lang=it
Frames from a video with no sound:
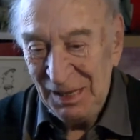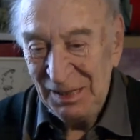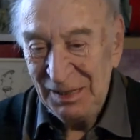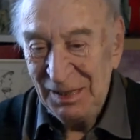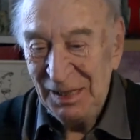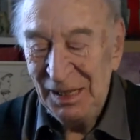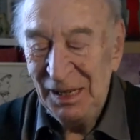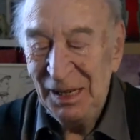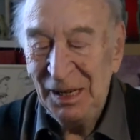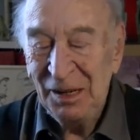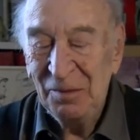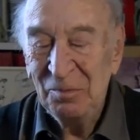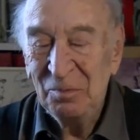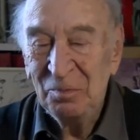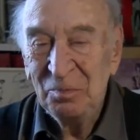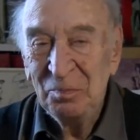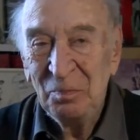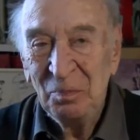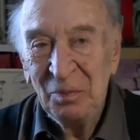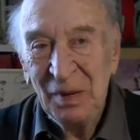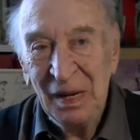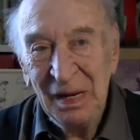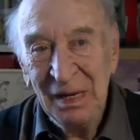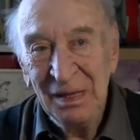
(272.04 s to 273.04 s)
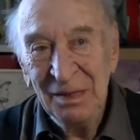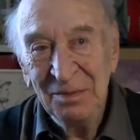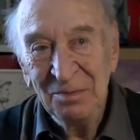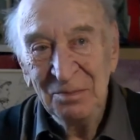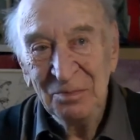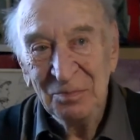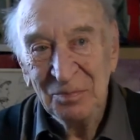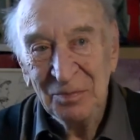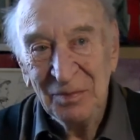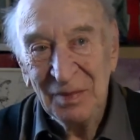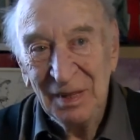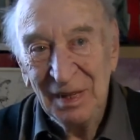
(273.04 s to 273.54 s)
di
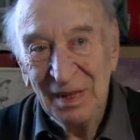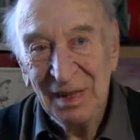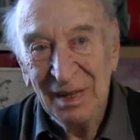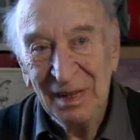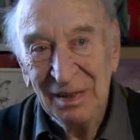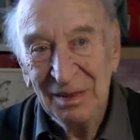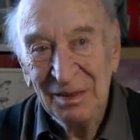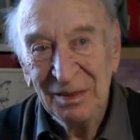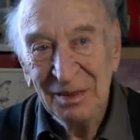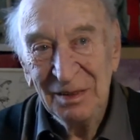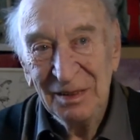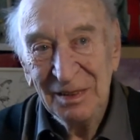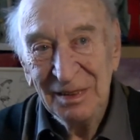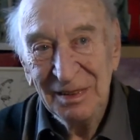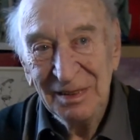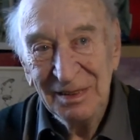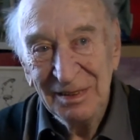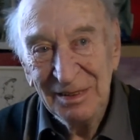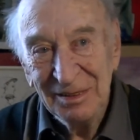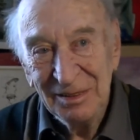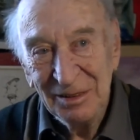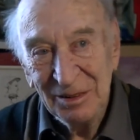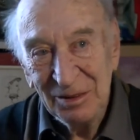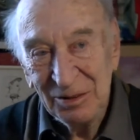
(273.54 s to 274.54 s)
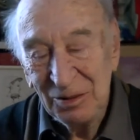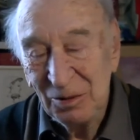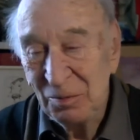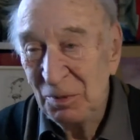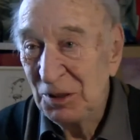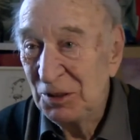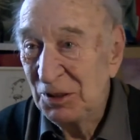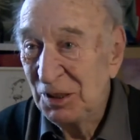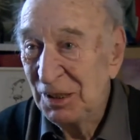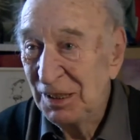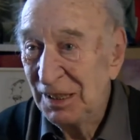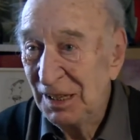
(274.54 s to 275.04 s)
eh, Roma
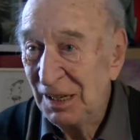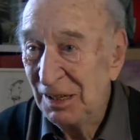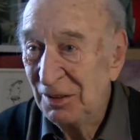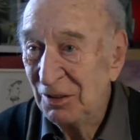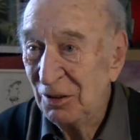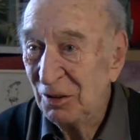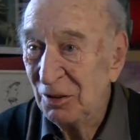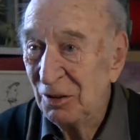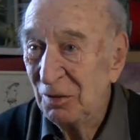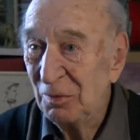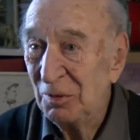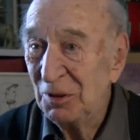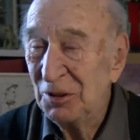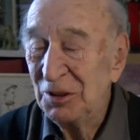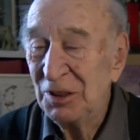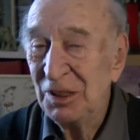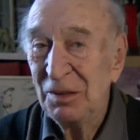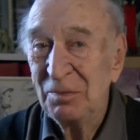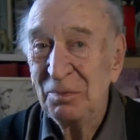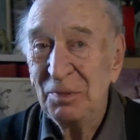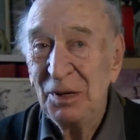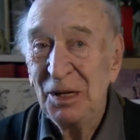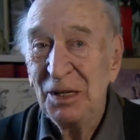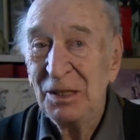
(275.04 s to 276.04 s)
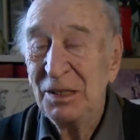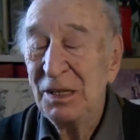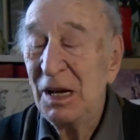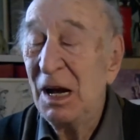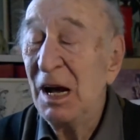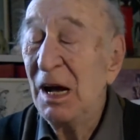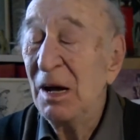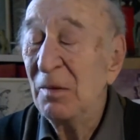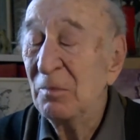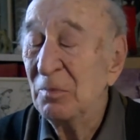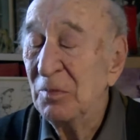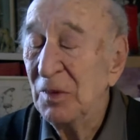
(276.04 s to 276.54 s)
Città, no Roma Città
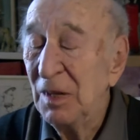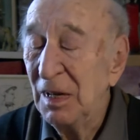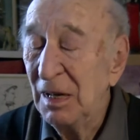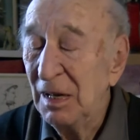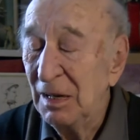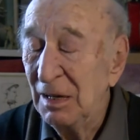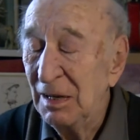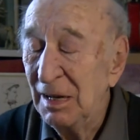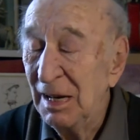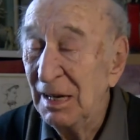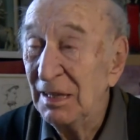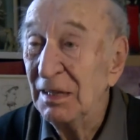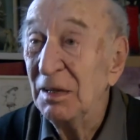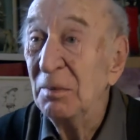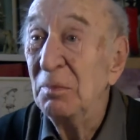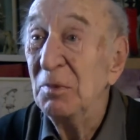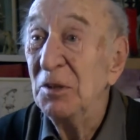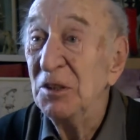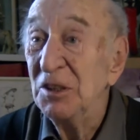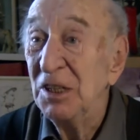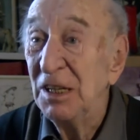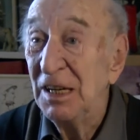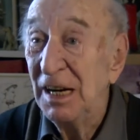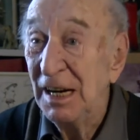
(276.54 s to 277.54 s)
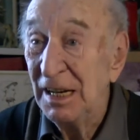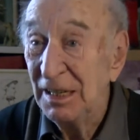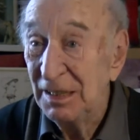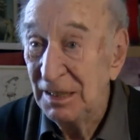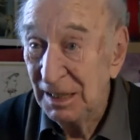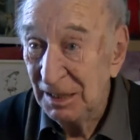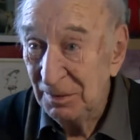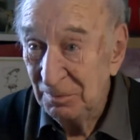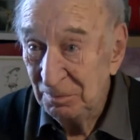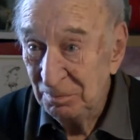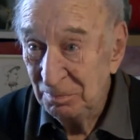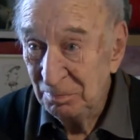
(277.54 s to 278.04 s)
Aperta, ah, la De
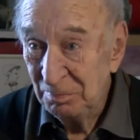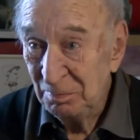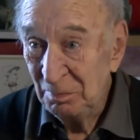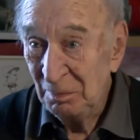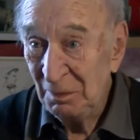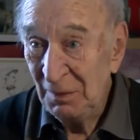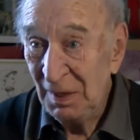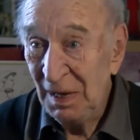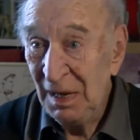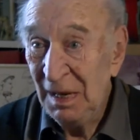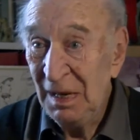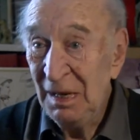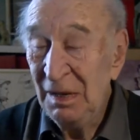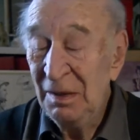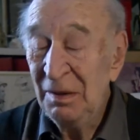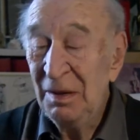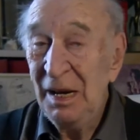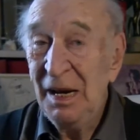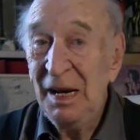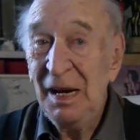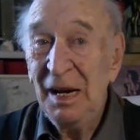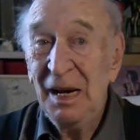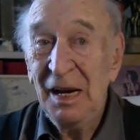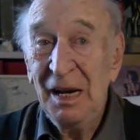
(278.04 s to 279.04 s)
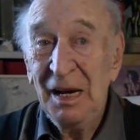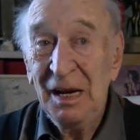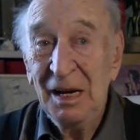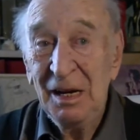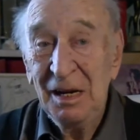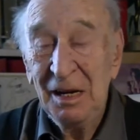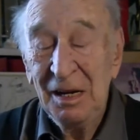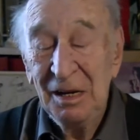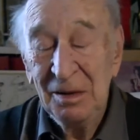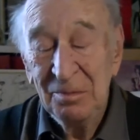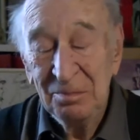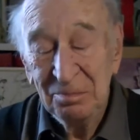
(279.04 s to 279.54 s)
Biciclette,
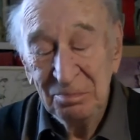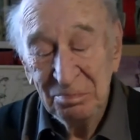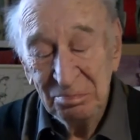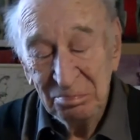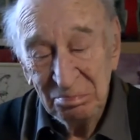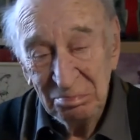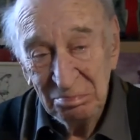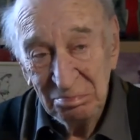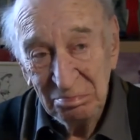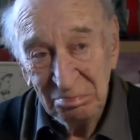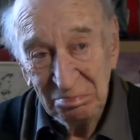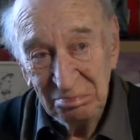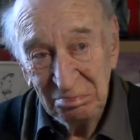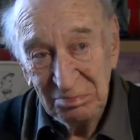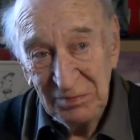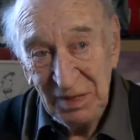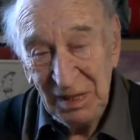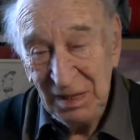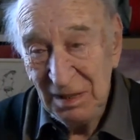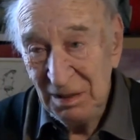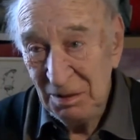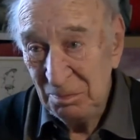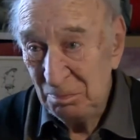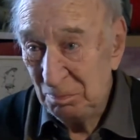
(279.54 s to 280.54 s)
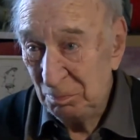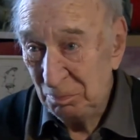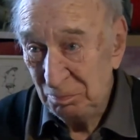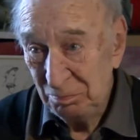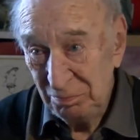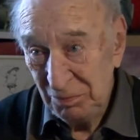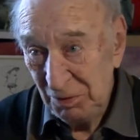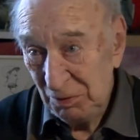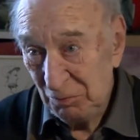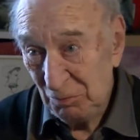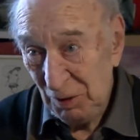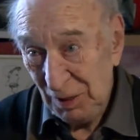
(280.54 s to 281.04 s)
e, e
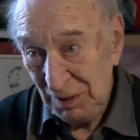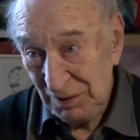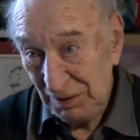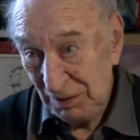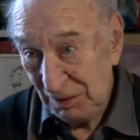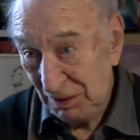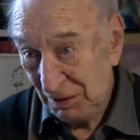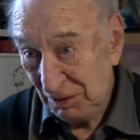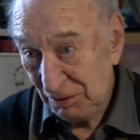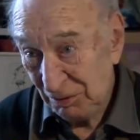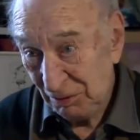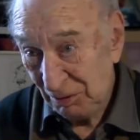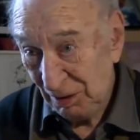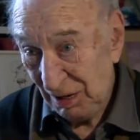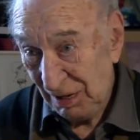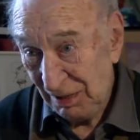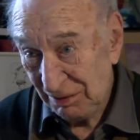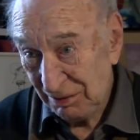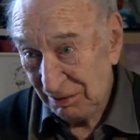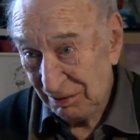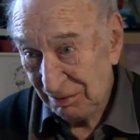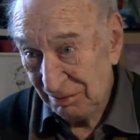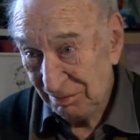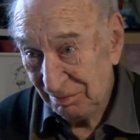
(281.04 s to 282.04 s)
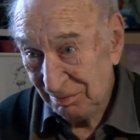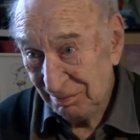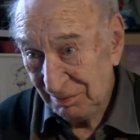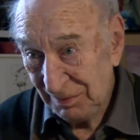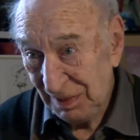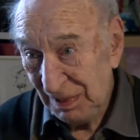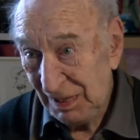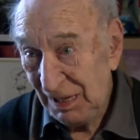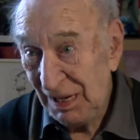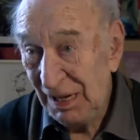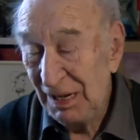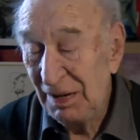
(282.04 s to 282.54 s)
quasi nessun altro.
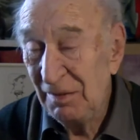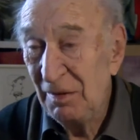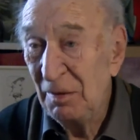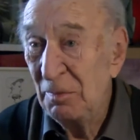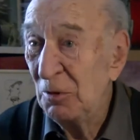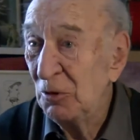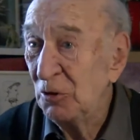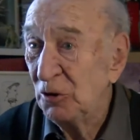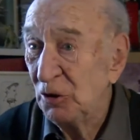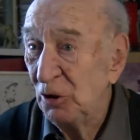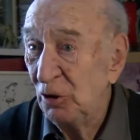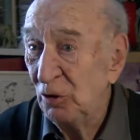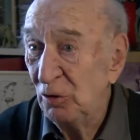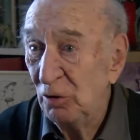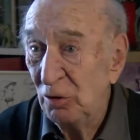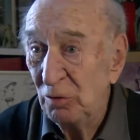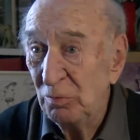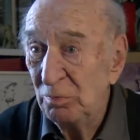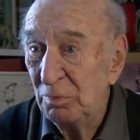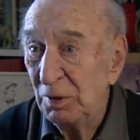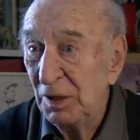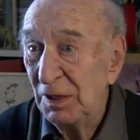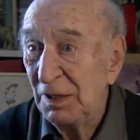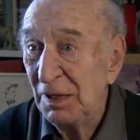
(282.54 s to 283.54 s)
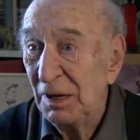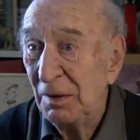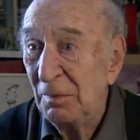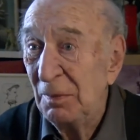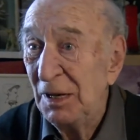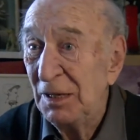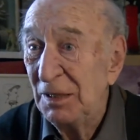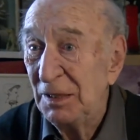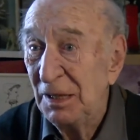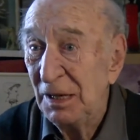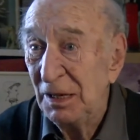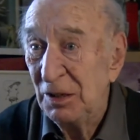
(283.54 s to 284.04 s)
E eravamo solo
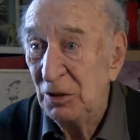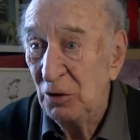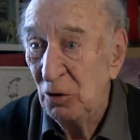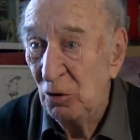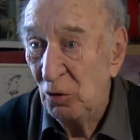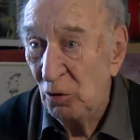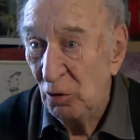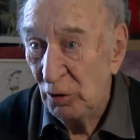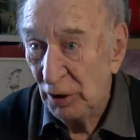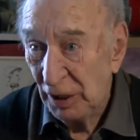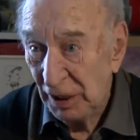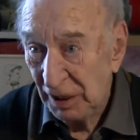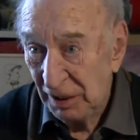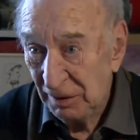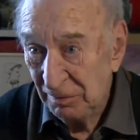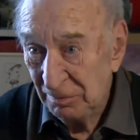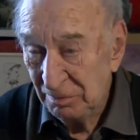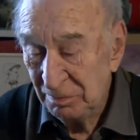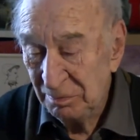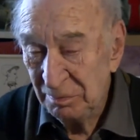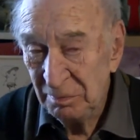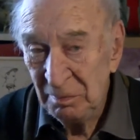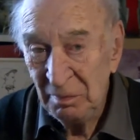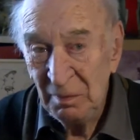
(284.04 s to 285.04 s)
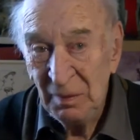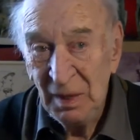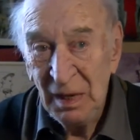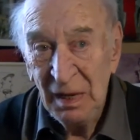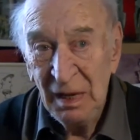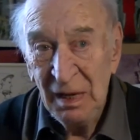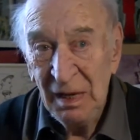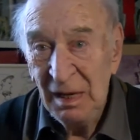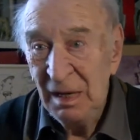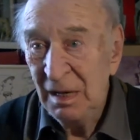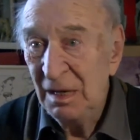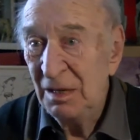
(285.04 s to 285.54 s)
praticamente noi,
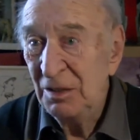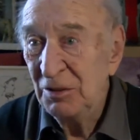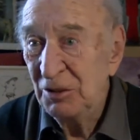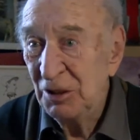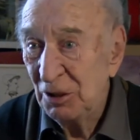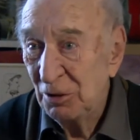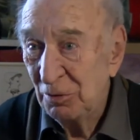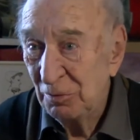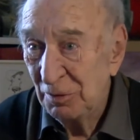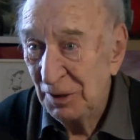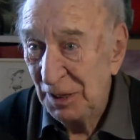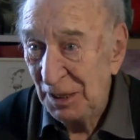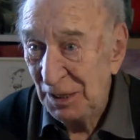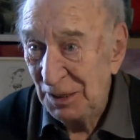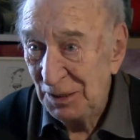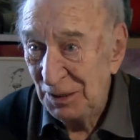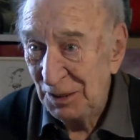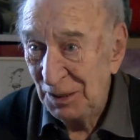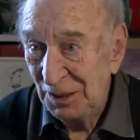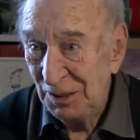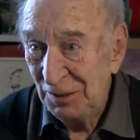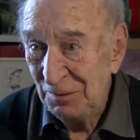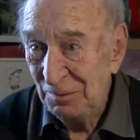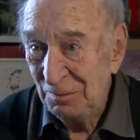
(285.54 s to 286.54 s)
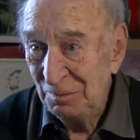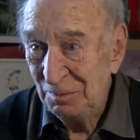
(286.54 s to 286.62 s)
genovesi.